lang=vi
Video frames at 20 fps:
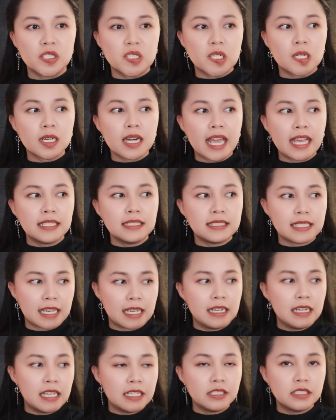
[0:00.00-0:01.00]
và nó đang
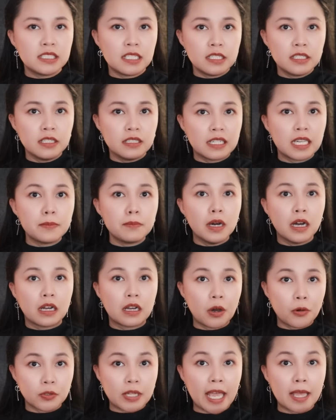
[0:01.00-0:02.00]
chạy lên trên những cái bậc
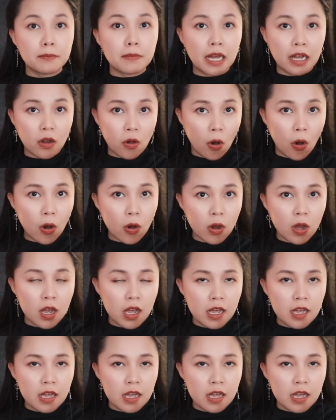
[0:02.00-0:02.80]
cầu thang bằng gỗ